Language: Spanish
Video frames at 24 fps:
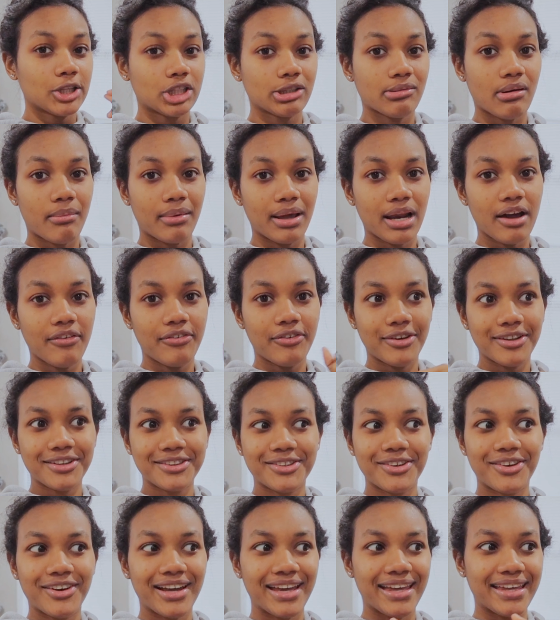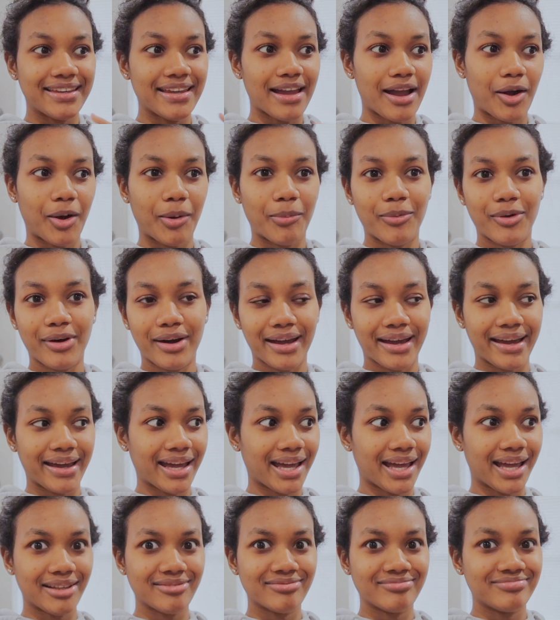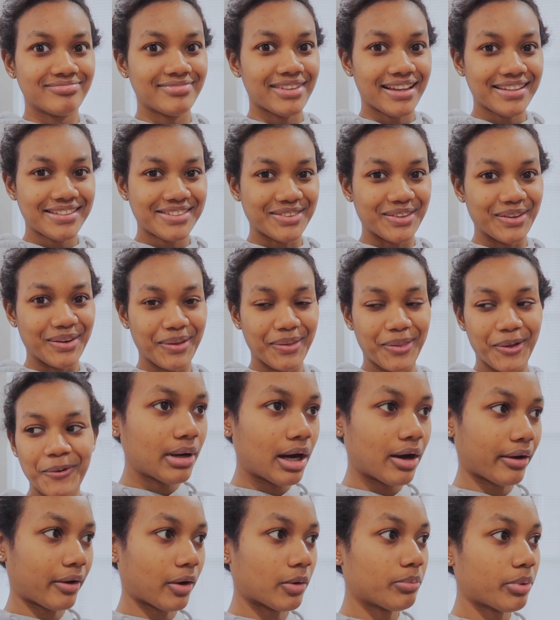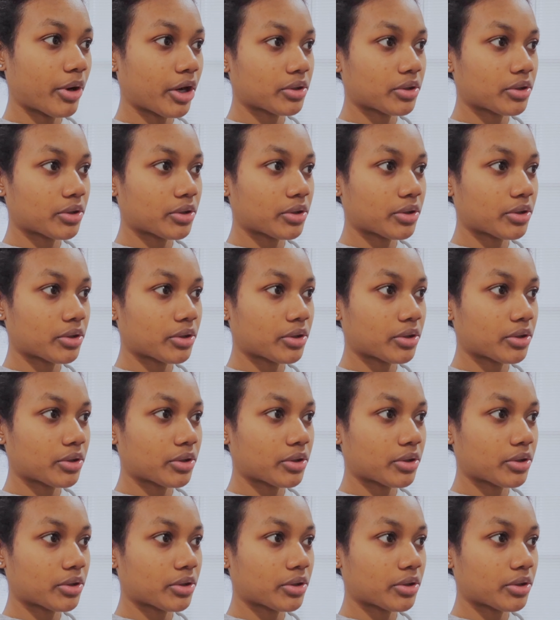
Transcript: tomamos la foto y ya como que es todo. Aunque es un